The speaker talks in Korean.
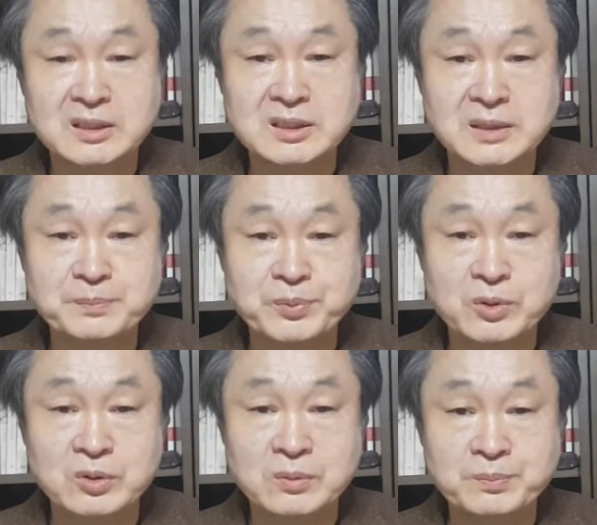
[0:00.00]

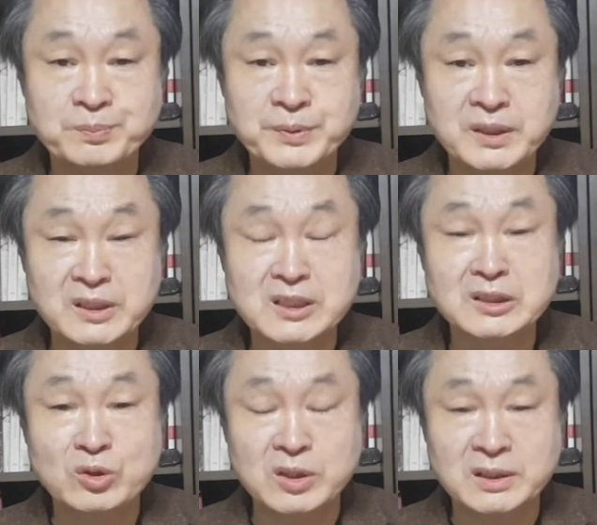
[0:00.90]
첩보
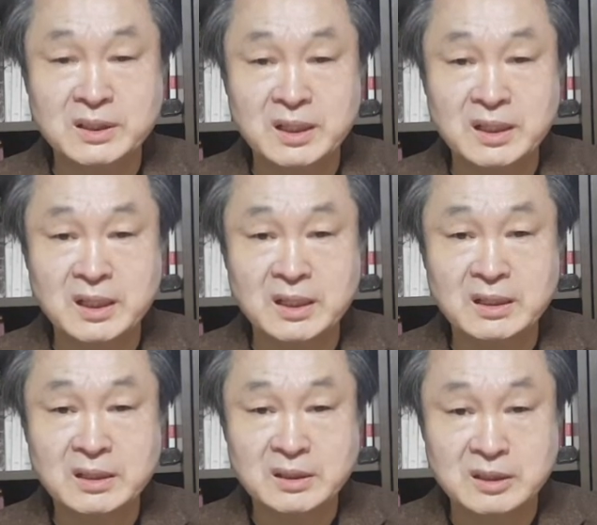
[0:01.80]
비리를
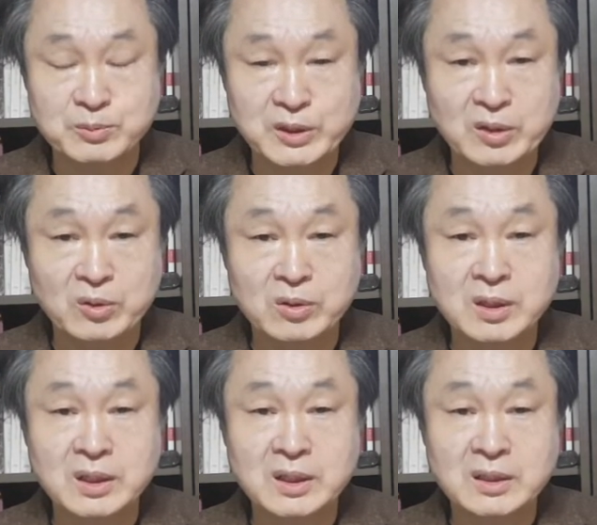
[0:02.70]
올렸다가 거부되고
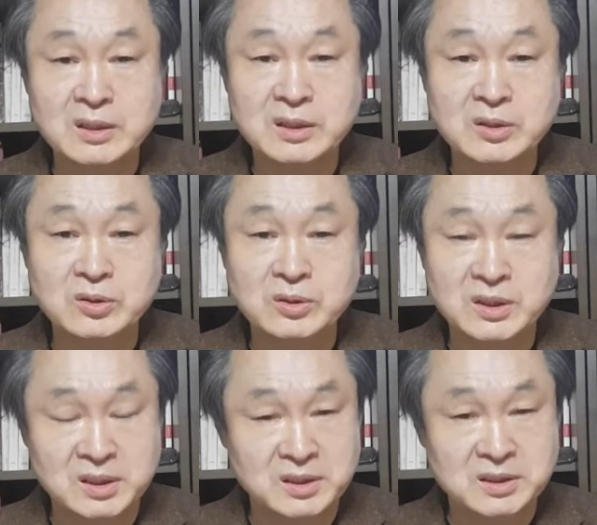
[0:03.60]
그리고
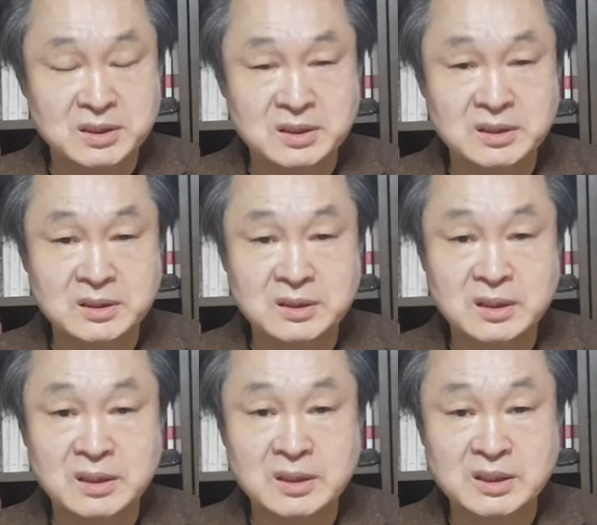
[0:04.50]
이어서
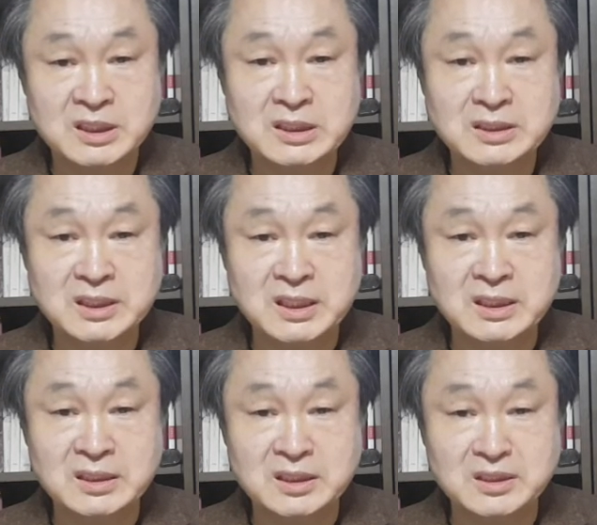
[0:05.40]

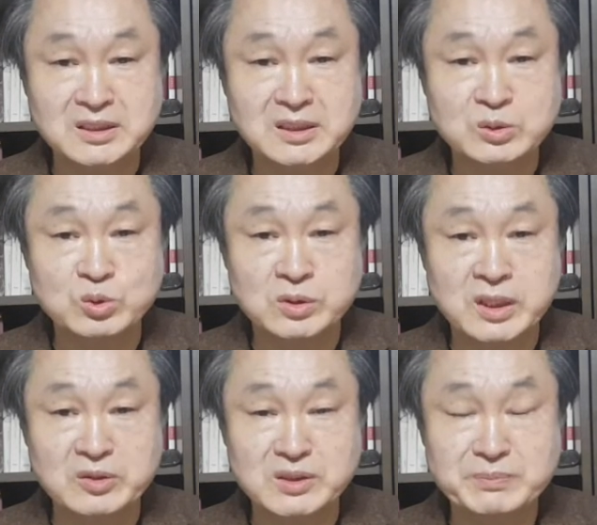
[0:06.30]
실세 현역
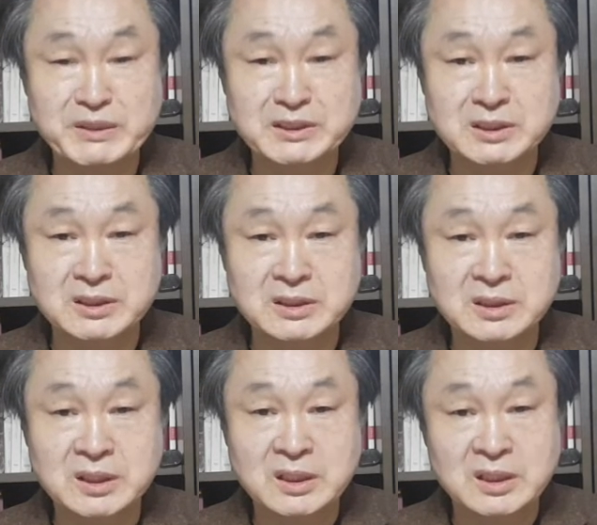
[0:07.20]

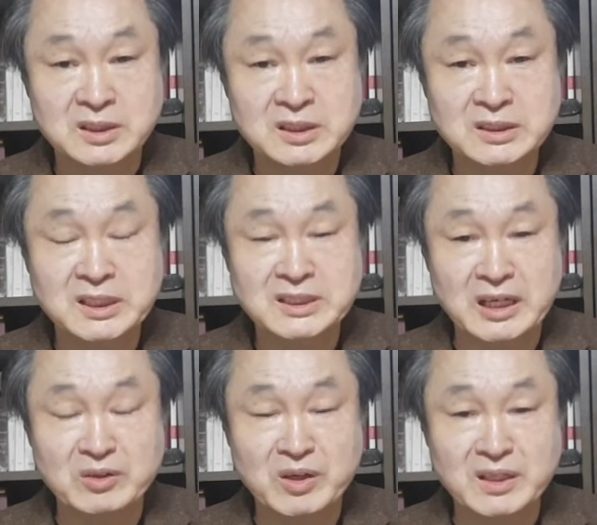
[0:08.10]
국회의원이면서 실세
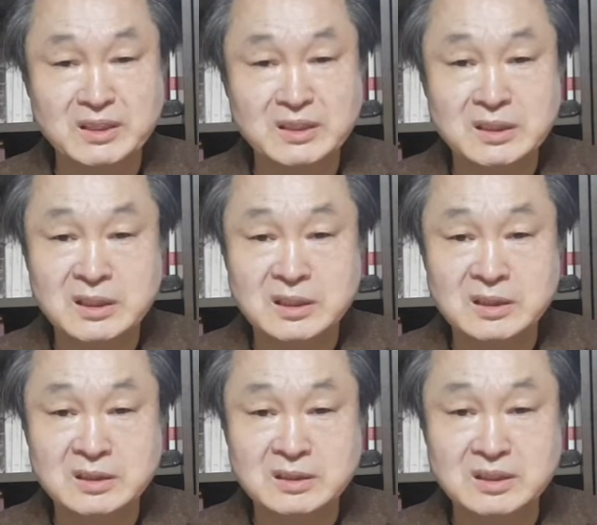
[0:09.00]
장관인
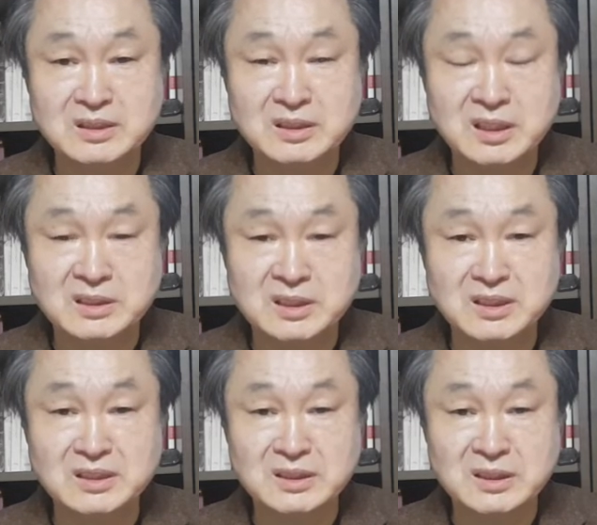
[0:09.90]
어떤
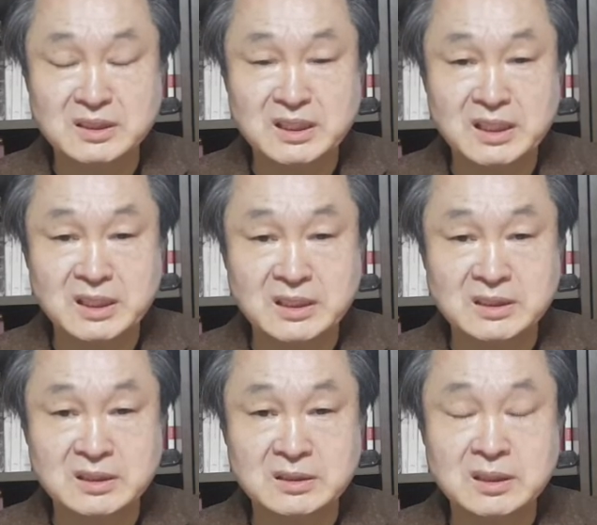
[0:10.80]
특정 인사에
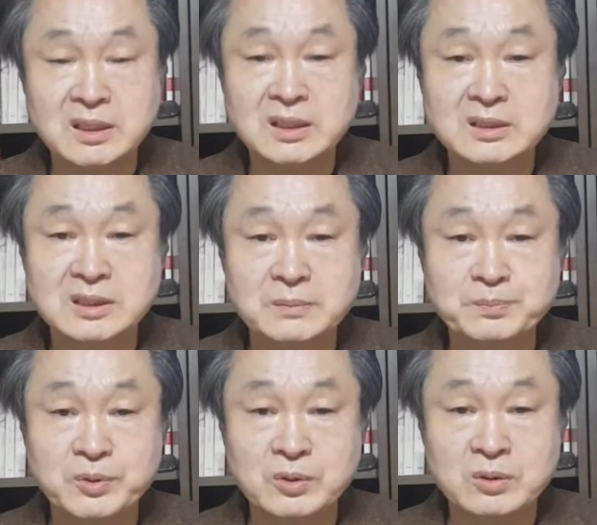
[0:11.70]
대해서
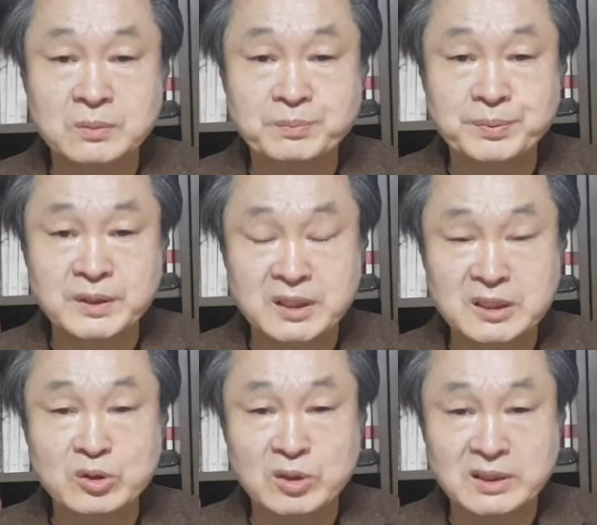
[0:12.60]
첩보
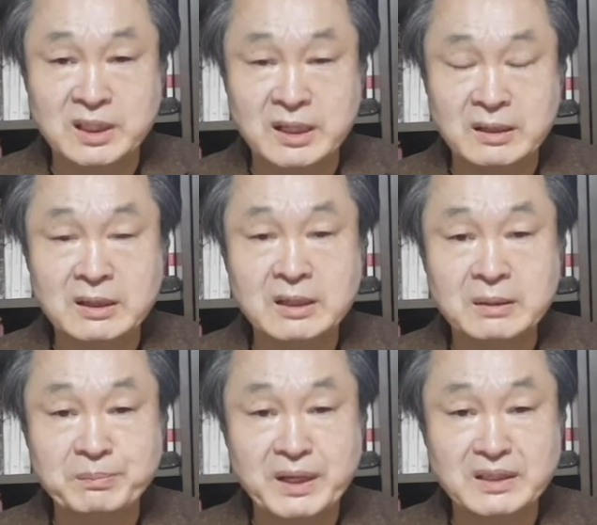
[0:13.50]
비리를 올렸다가
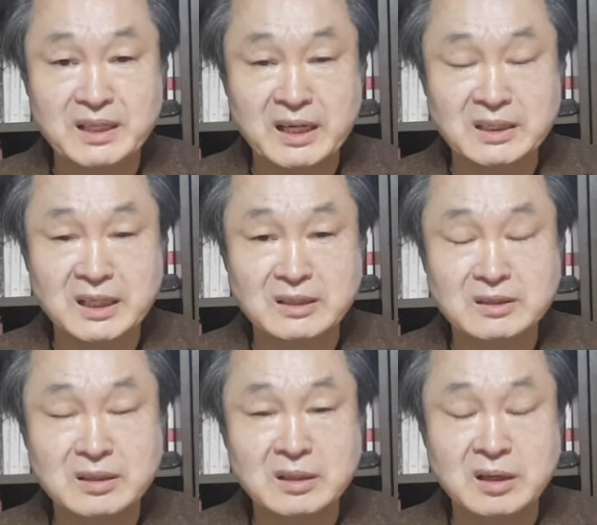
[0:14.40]

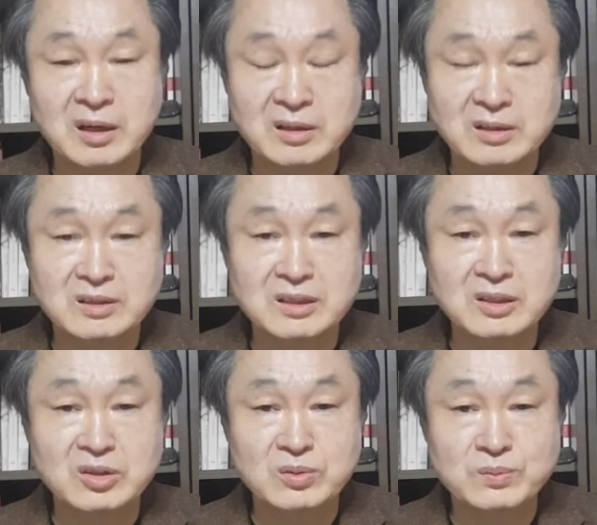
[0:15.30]
팽당했다는 그런
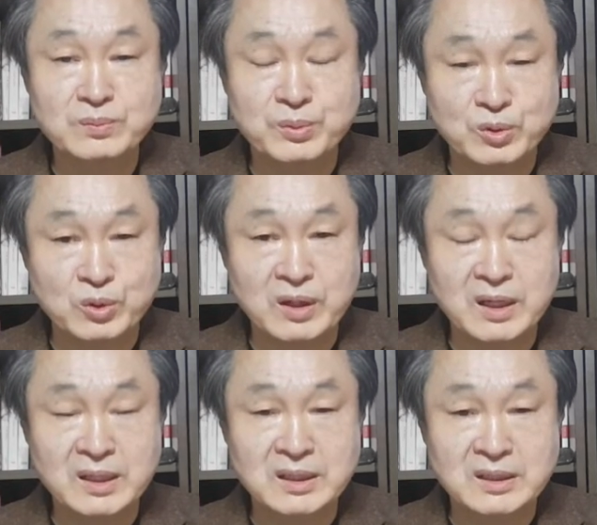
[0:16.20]
언론
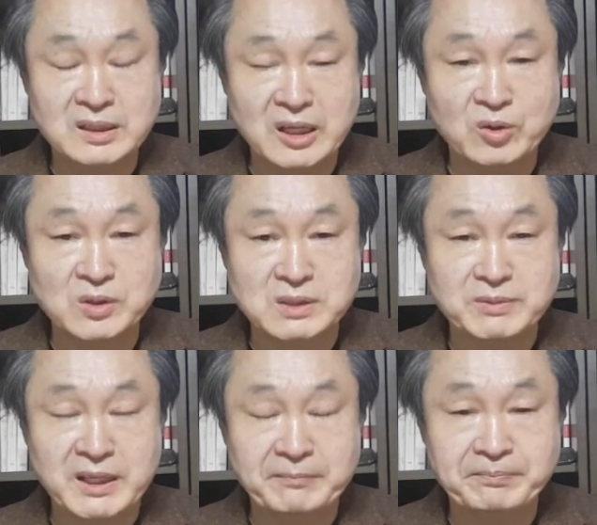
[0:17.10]
보도가 나오고
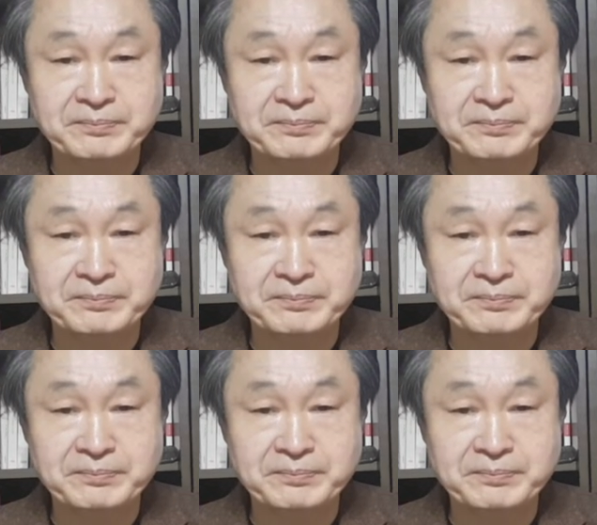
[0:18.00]
있습니다.